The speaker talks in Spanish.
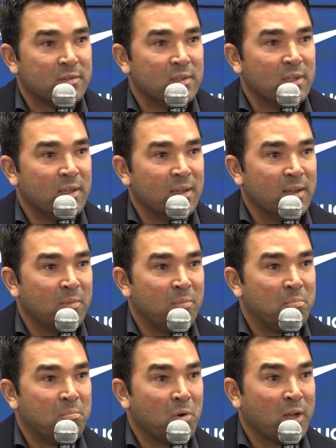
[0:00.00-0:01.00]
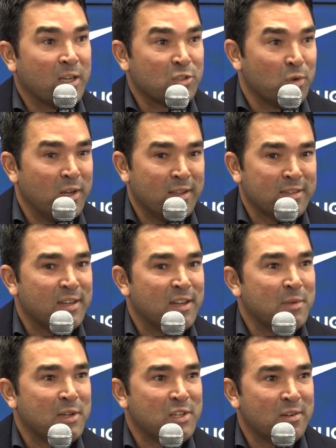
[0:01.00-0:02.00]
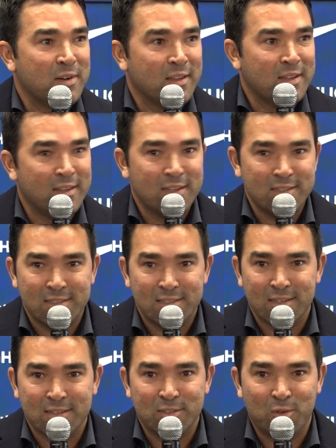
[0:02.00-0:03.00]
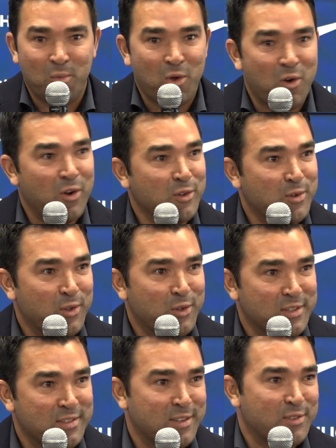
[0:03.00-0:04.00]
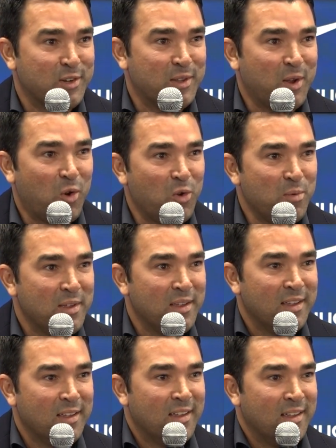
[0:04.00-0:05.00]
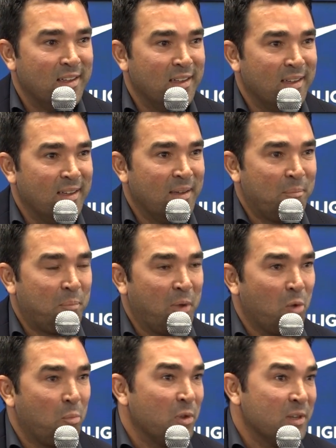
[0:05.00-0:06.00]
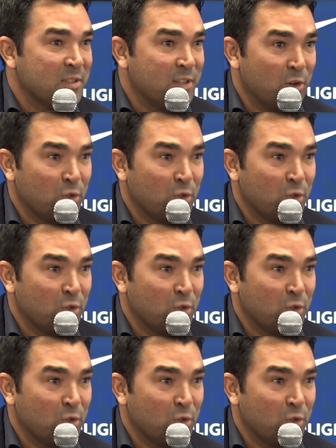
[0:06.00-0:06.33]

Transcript: Eh, por casualidad se llama Chávez Hernández, ha sido uno de los mejores jugadores de la historia del club, eh, pero podía ser